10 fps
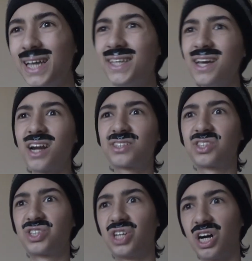Yeter
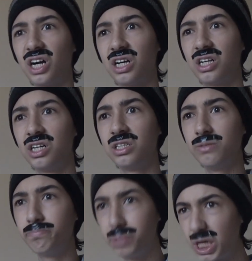artık ya.
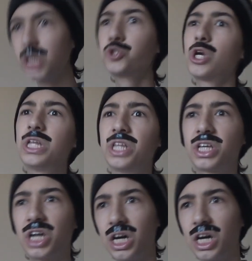Bırak şu elindeki